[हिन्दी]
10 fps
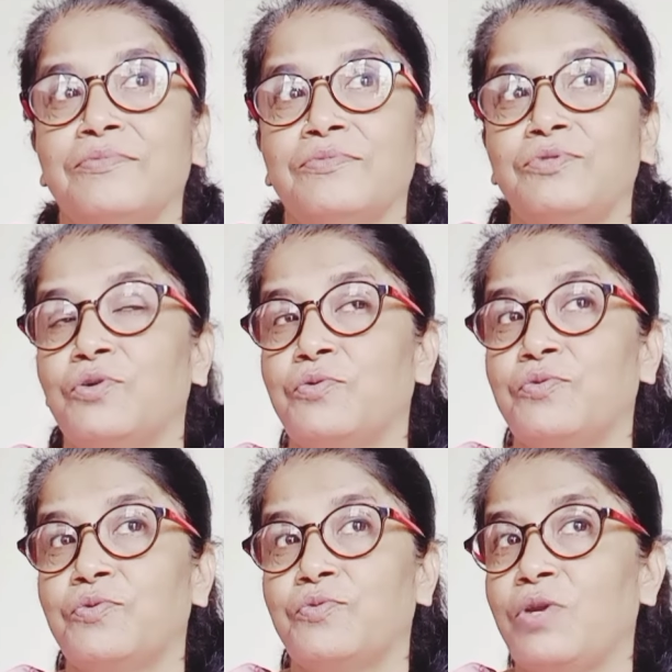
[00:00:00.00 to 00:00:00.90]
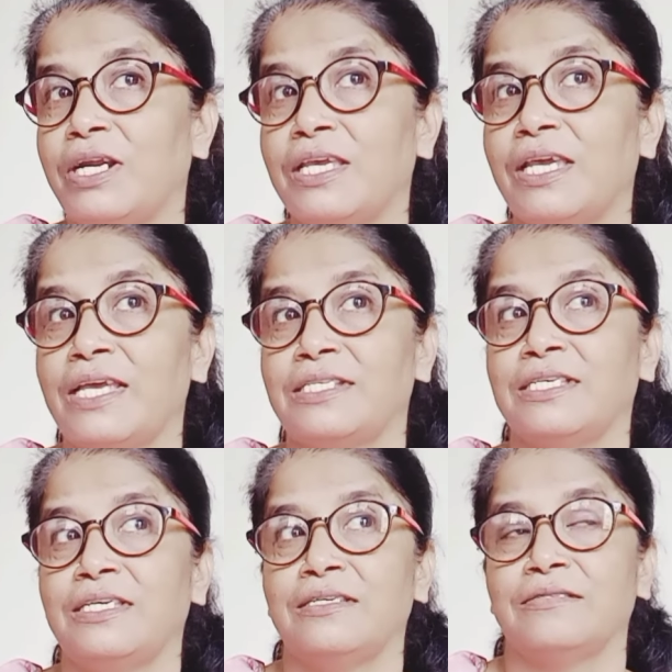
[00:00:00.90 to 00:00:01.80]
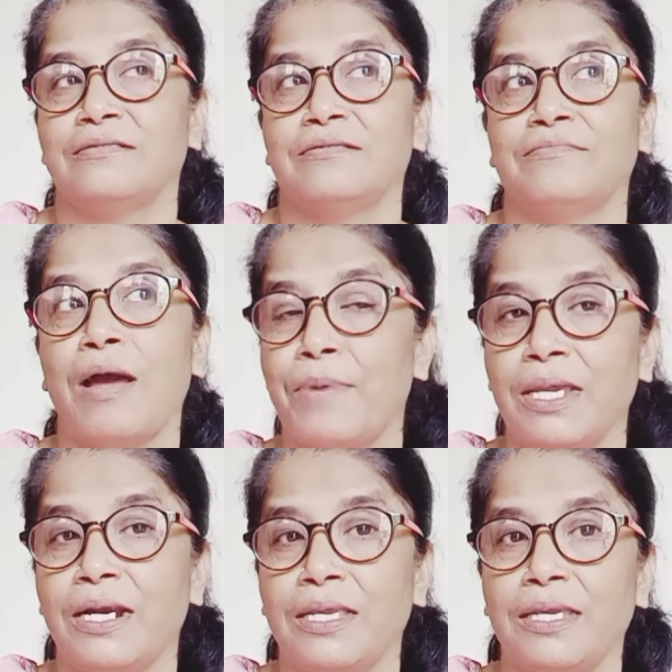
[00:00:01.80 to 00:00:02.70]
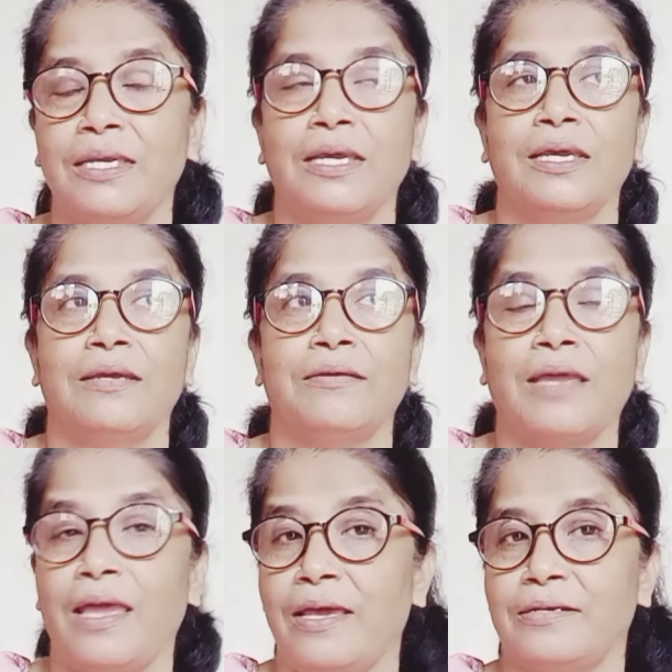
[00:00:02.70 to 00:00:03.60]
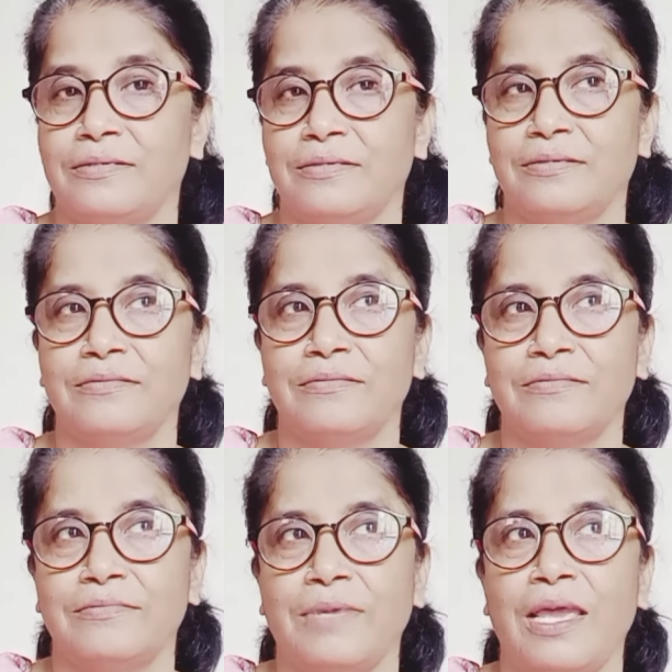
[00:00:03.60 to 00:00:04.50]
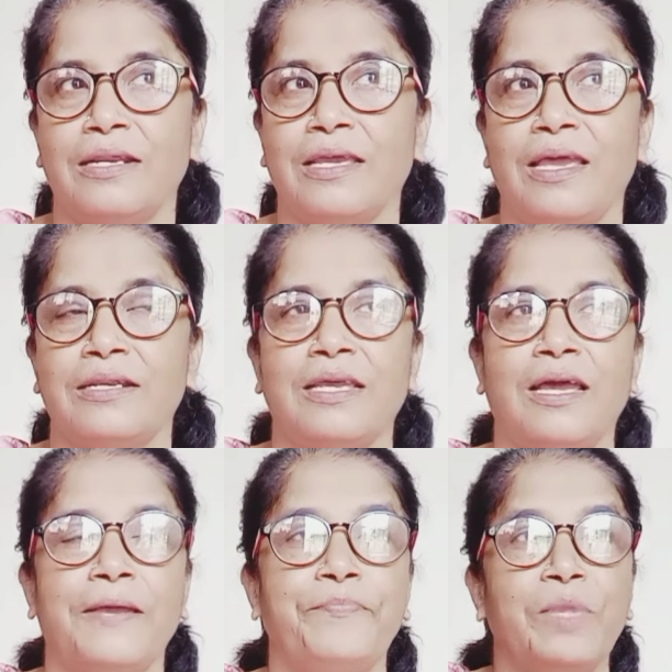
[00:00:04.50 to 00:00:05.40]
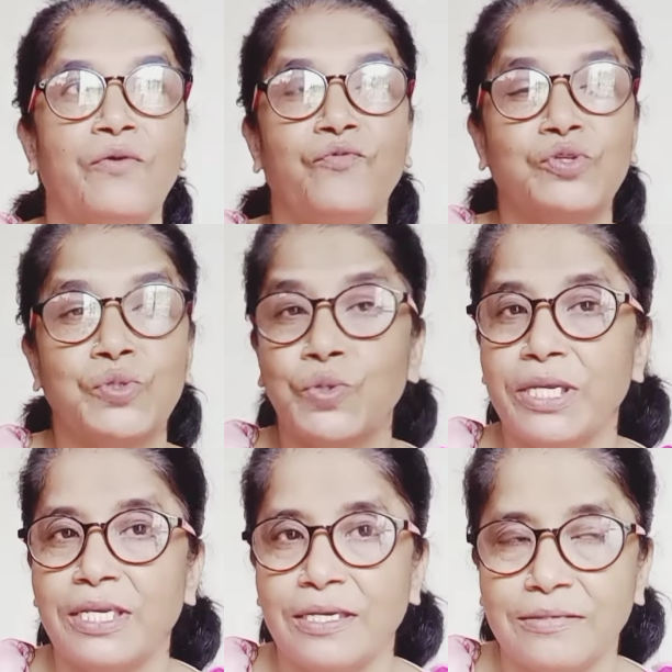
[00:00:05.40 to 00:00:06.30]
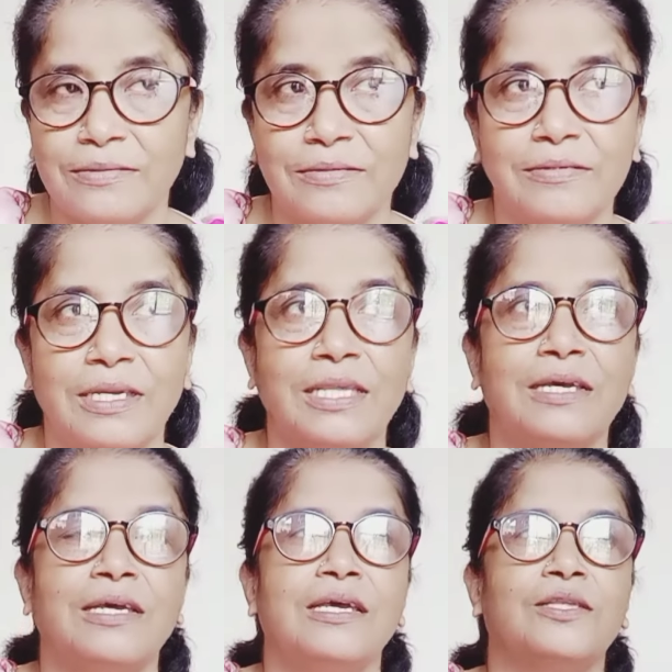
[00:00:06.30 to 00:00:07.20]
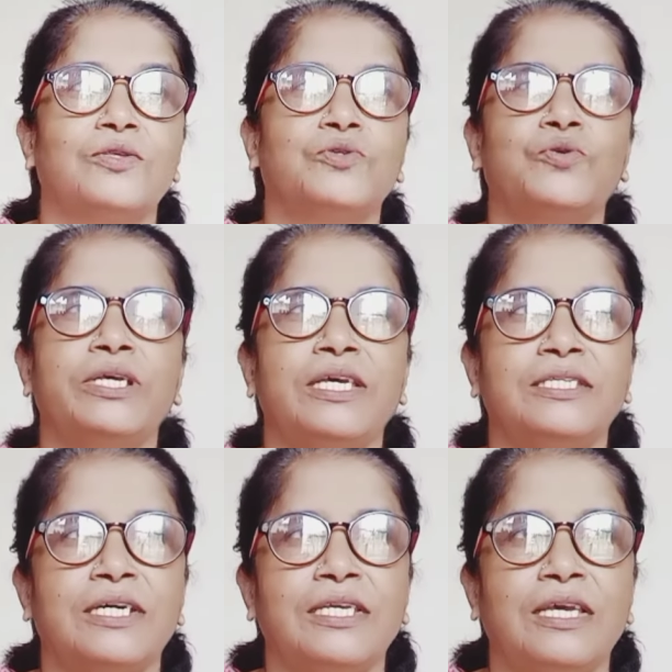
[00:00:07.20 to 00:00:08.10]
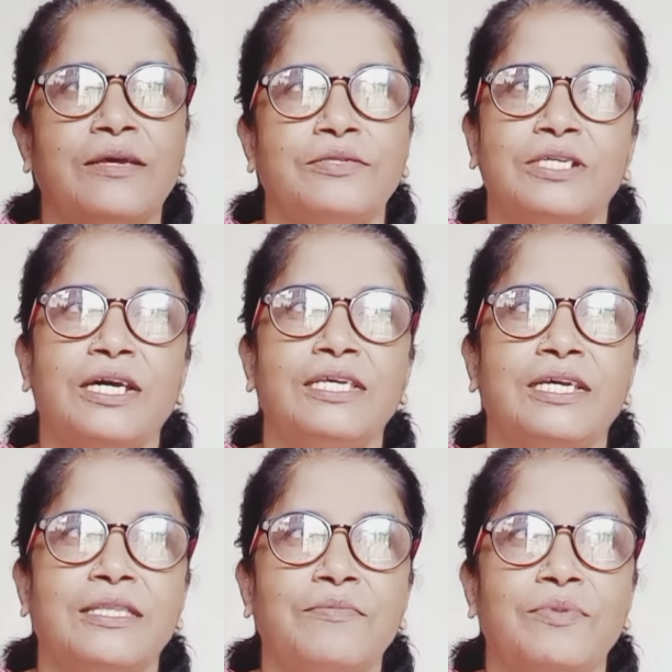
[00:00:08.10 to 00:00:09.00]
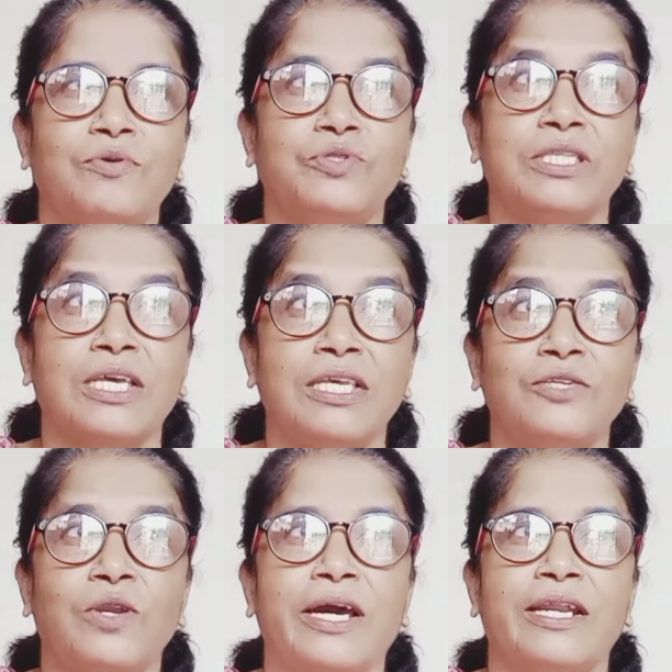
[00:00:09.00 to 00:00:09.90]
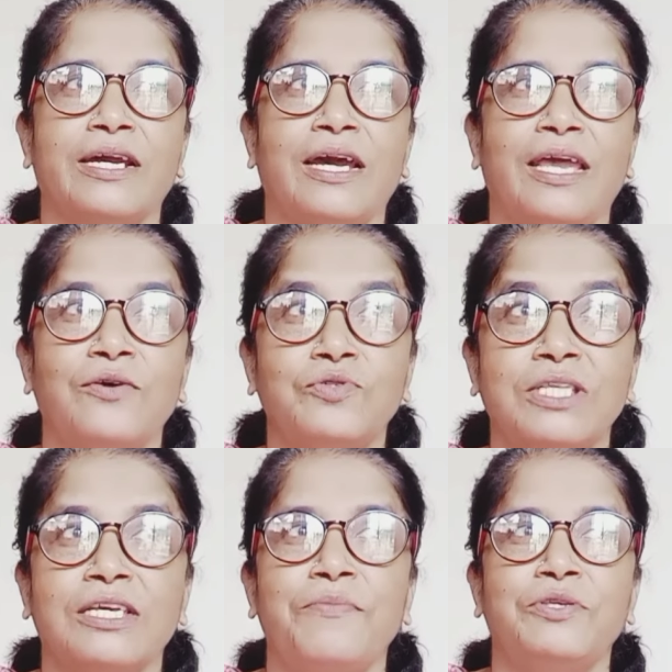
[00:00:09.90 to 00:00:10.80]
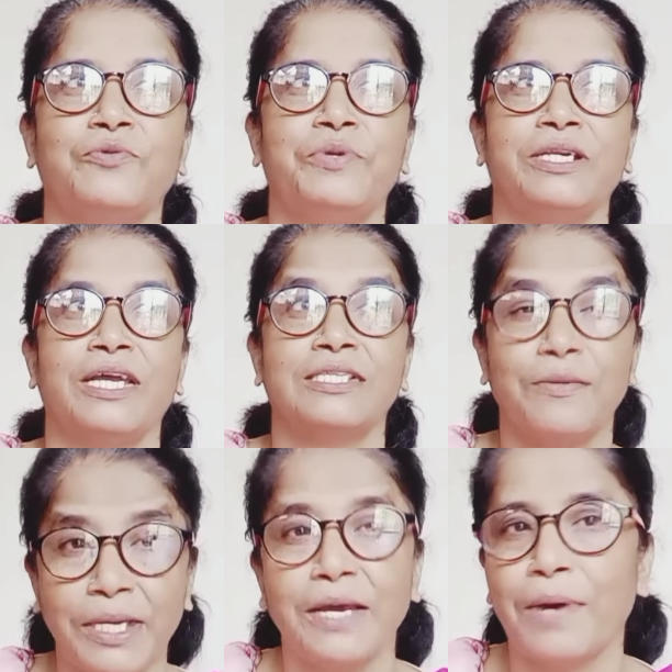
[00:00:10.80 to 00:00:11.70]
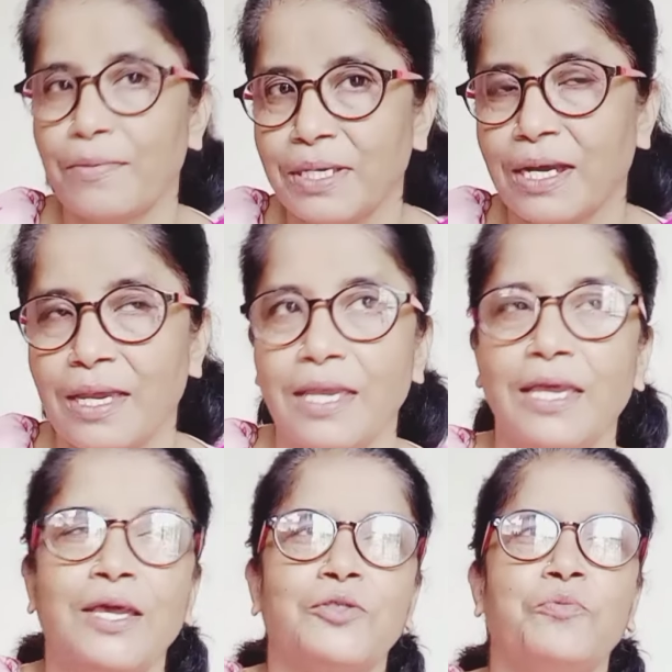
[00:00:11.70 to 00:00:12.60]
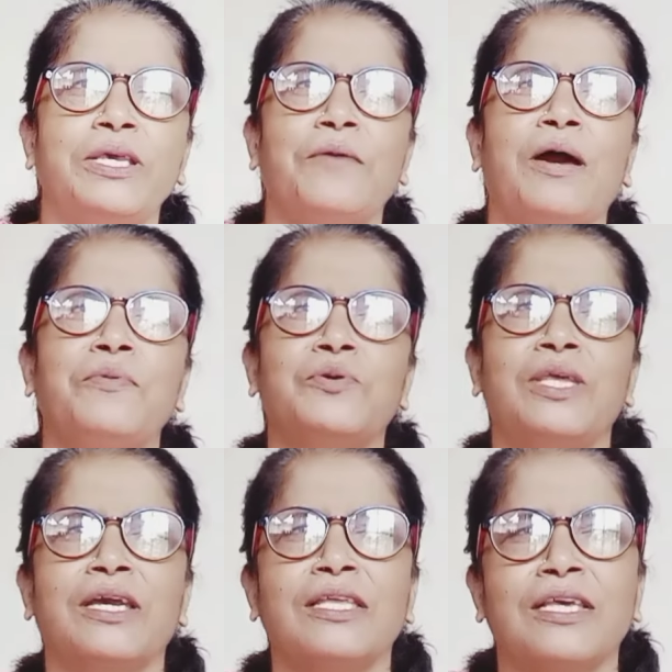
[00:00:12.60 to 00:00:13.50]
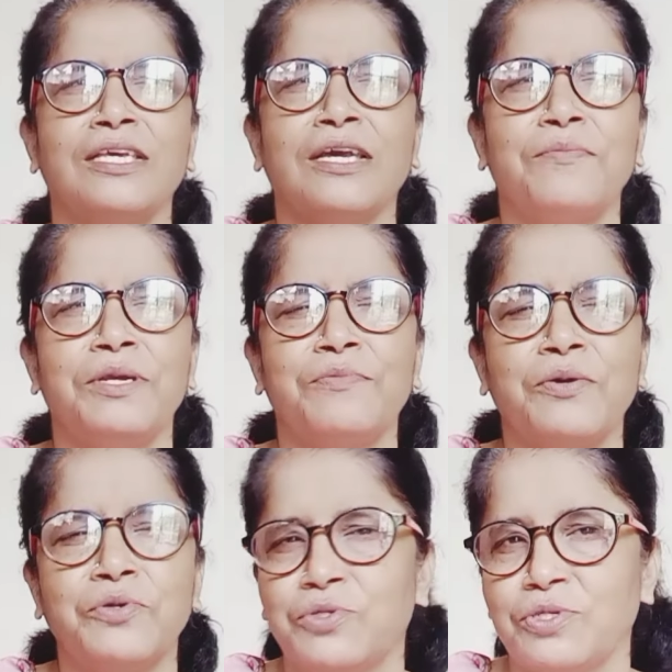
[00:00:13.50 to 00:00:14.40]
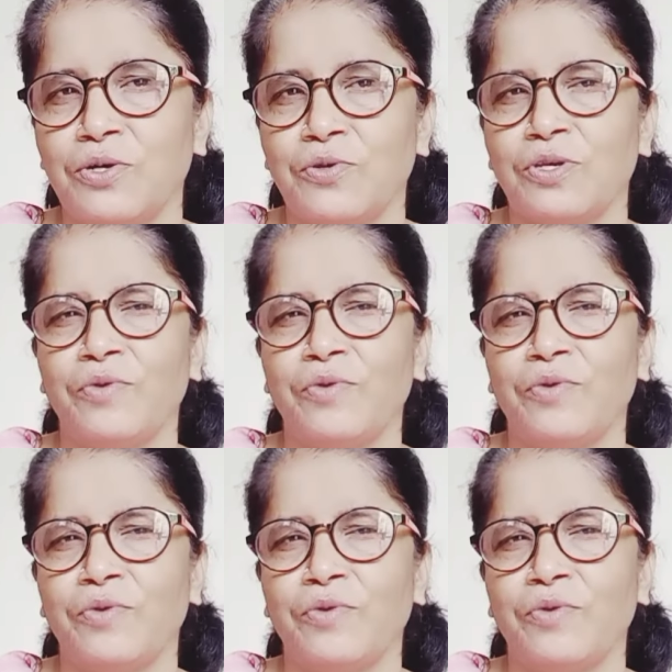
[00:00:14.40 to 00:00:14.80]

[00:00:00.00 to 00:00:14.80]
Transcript: जो वो लड़की है इसकी मामा की लड़की कहर कहर कहर क्या है वो सो रही है है ना तो सो रही है जग रही है जग गई एकदम उसने तकिया जो लगा रखा है उस तकिए पे जो प्रिंट है इसके भैया भाभी का है तो भैया भाभी को देख के तकिए के प्रिंट पे खुश हो जाओ क्योंकि